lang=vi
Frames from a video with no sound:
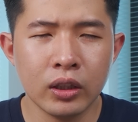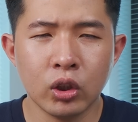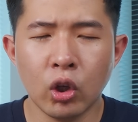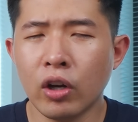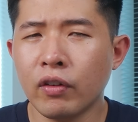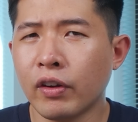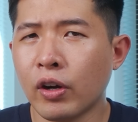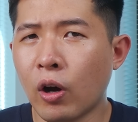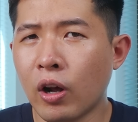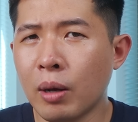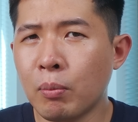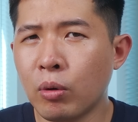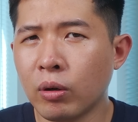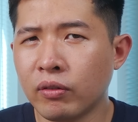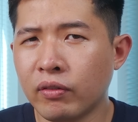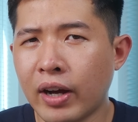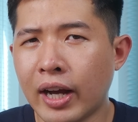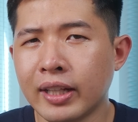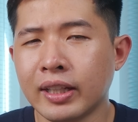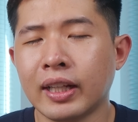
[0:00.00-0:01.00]
Rồi, và đó là một
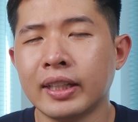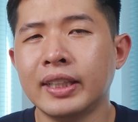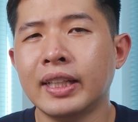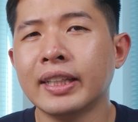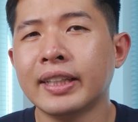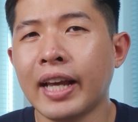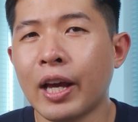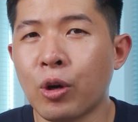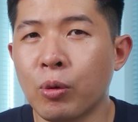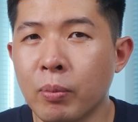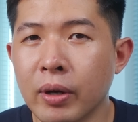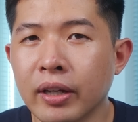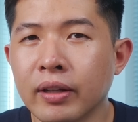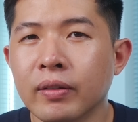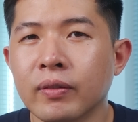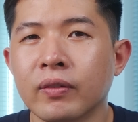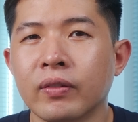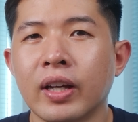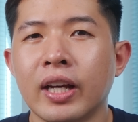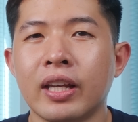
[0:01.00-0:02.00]
vài những cái chia sẻ của mình
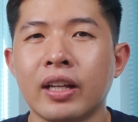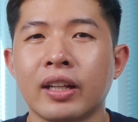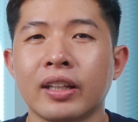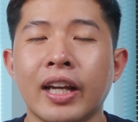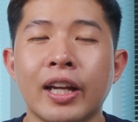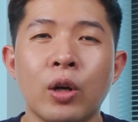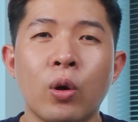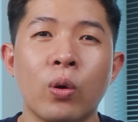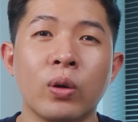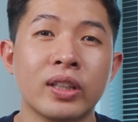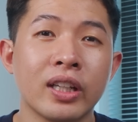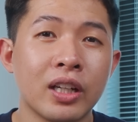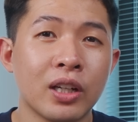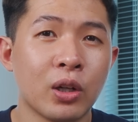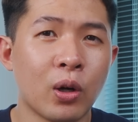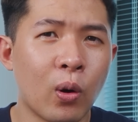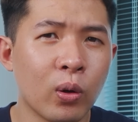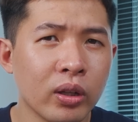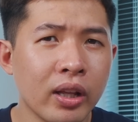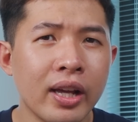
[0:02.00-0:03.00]
về những cái thay đổi
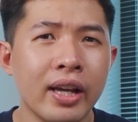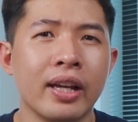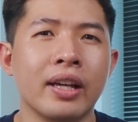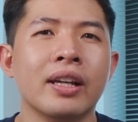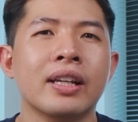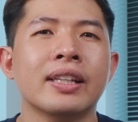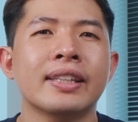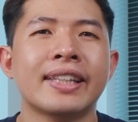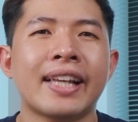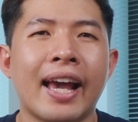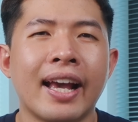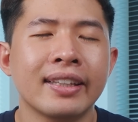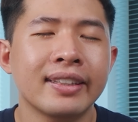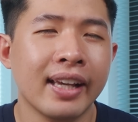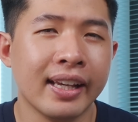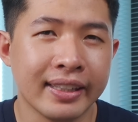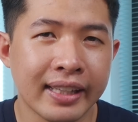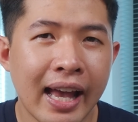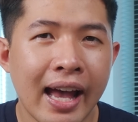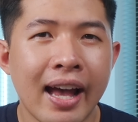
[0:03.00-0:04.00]
rất có thể sẽ
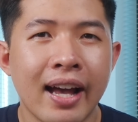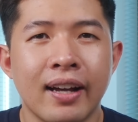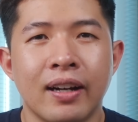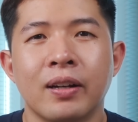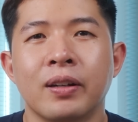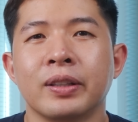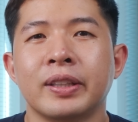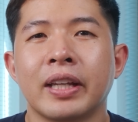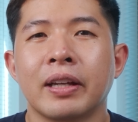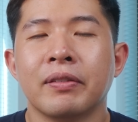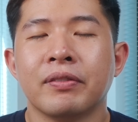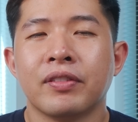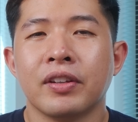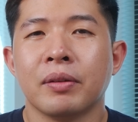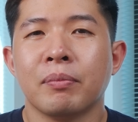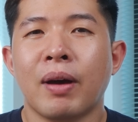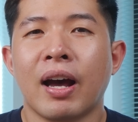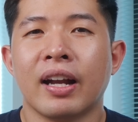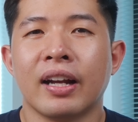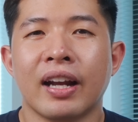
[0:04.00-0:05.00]
xảy ra ở trên
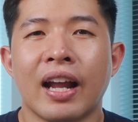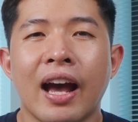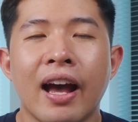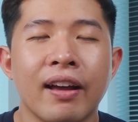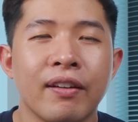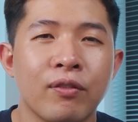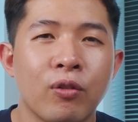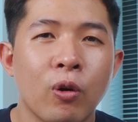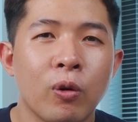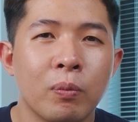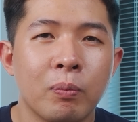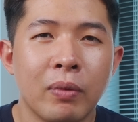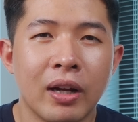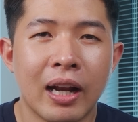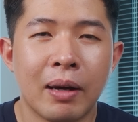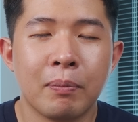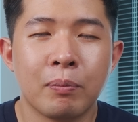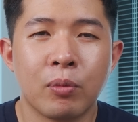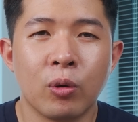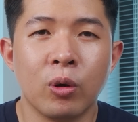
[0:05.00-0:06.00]
phiên bản iPhone
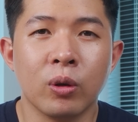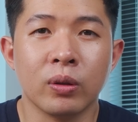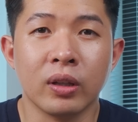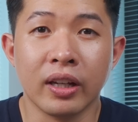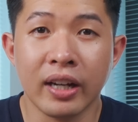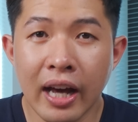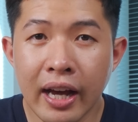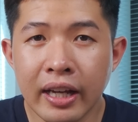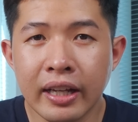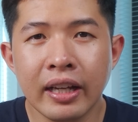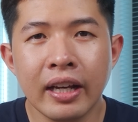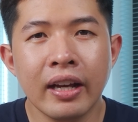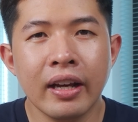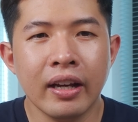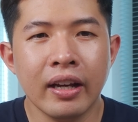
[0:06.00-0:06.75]
15 Pro tới đây.